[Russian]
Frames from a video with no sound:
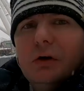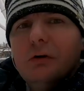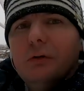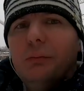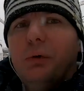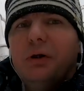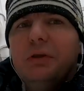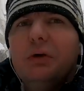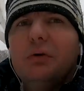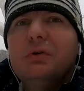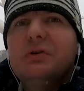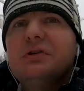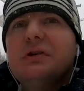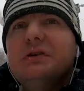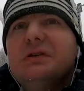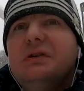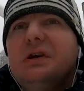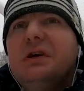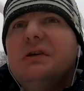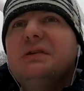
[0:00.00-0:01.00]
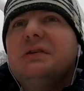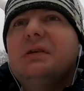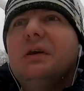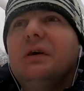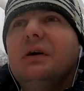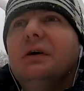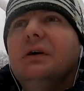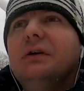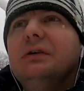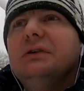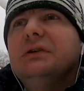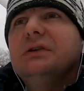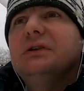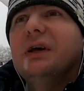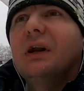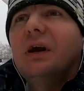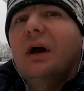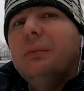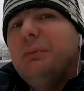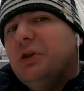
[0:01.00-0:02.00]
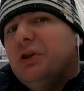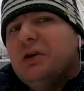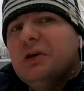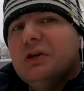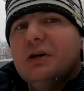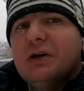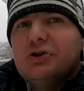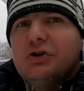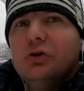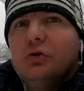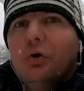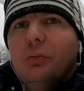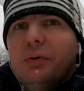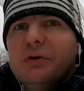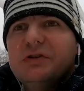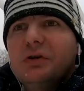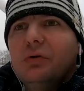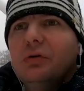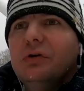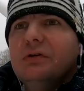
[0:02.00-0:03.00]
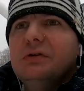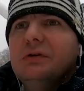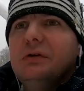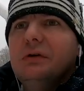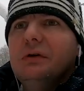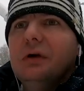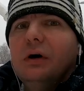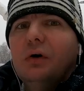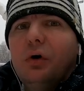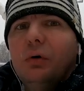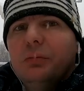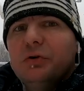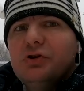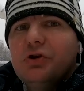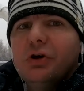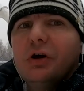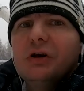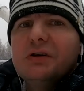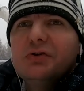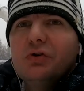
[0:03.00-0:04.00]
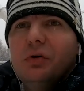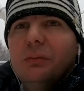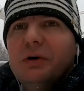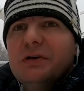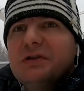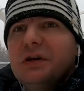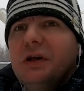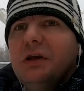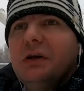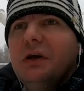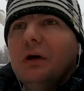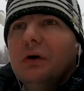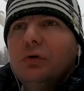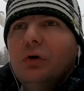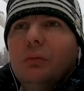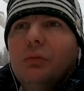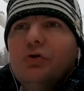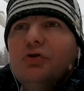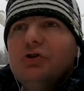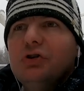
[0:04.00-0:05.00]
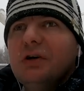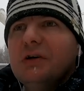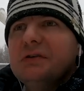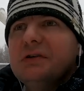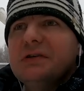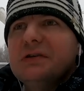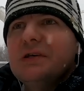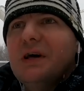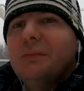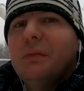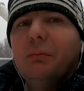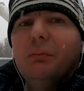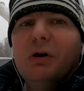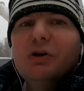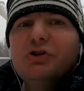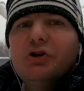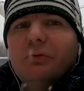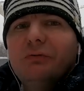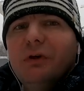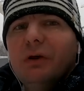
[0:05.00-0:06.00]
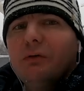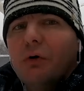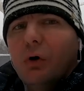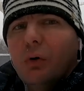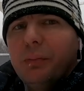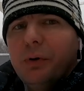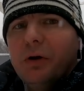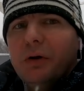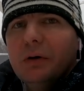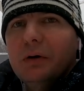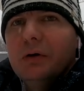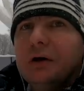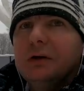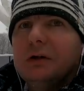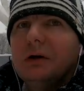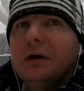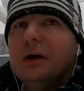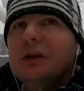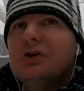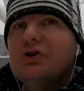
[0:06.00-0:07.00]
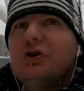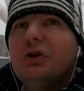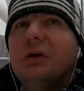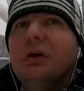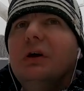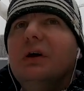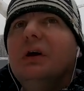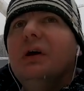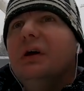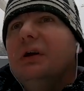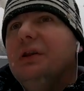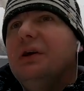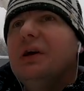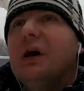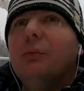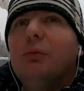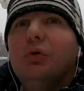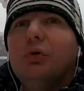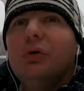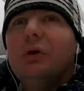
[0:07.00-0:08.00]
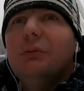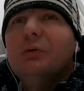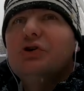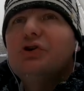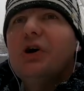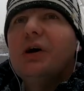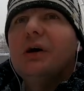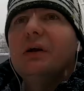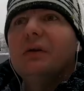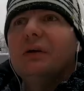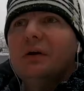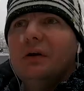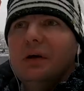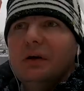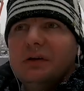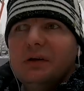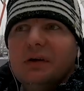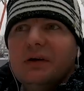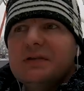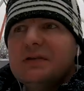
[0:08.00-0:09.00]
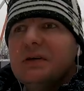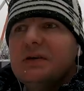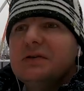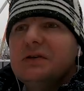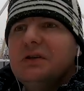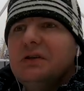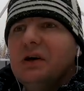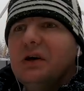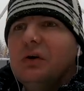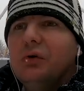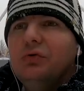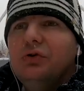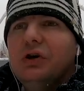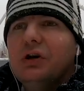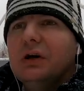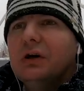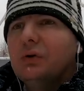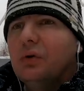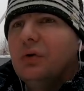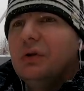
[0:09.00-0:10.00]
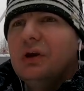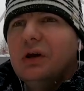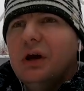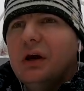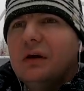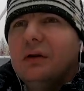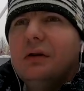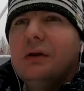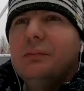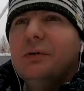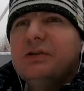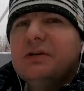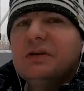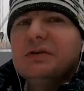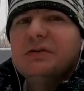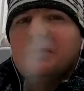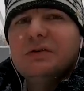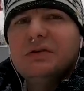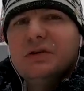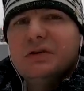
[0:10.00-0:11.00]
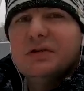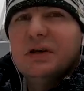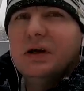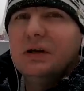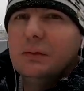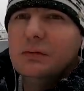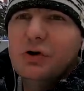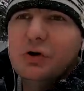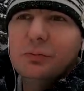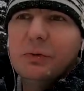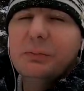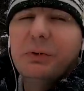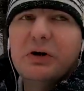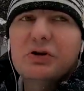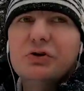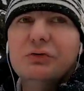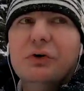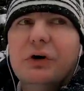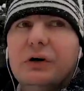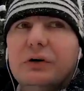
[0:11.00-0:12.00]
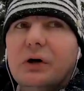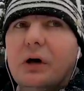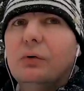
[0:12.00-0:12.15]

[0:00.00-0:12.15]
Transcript: Планируется здесь 45-этажный дом построить огромнейшее колесо обозрения, которое будет считаться самым большим в Европе. Конечно, никому оно не мешает. Это касается тех людей, которые никак непосредственно здесь рядышком не проживают.